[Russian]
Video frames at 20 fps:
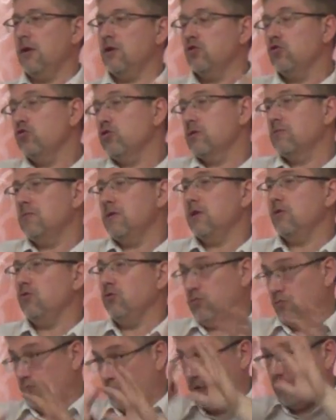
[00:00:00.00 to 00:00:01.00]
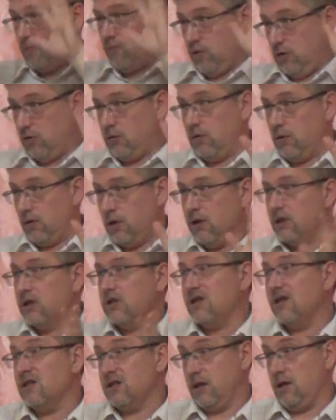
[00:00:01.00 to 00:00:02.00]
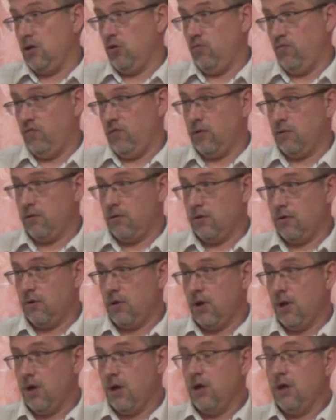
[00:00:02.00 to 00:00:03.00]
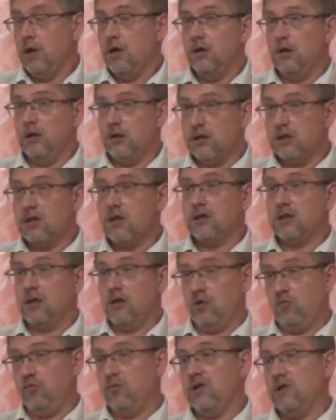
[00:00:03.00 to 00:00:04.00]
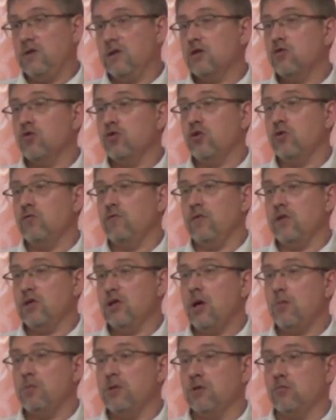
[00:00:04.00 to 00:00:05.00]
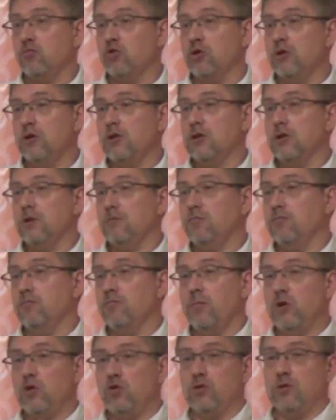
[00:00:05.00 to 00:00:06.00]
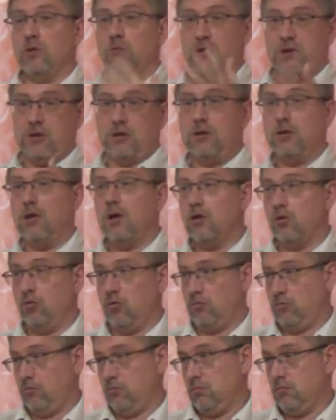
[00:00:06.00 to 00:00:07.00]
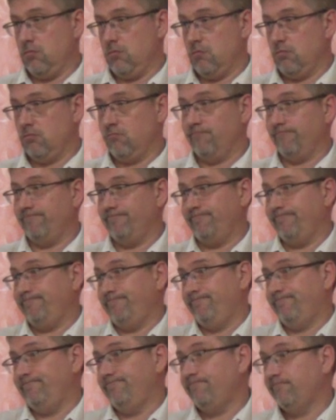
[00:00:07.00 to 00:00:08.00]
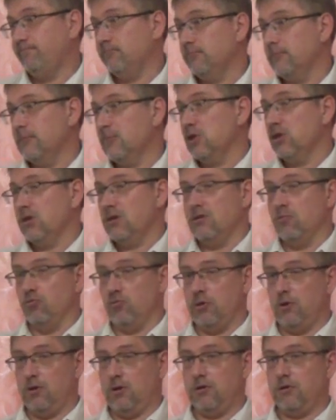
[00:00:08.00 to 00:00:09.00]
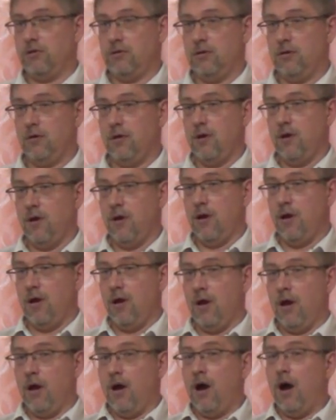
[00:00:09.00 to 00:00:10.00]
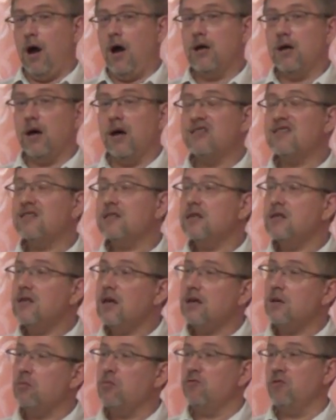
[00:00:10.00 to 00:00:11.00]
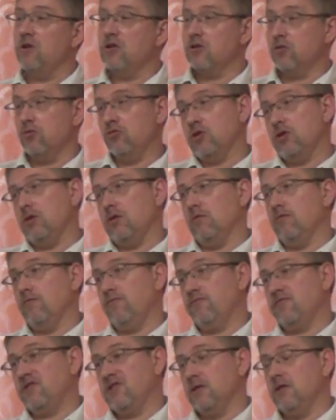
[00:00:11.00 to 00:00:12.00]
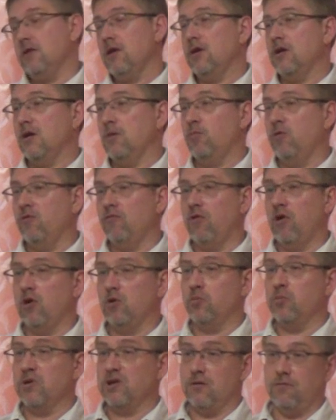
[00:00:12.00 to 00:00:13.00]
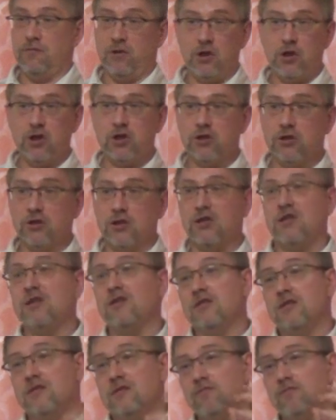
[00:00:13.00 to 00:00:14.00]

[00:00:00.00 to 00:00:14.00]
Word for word: отсутствие. Ну, вот, вот, это сказка любви. И эта сказка «Любите нас» очень важна, потому что если пойдет не по сценарию, жизнь не удалась. А, а сценарий бывает сложный, в сценарии бывают противоречия, такие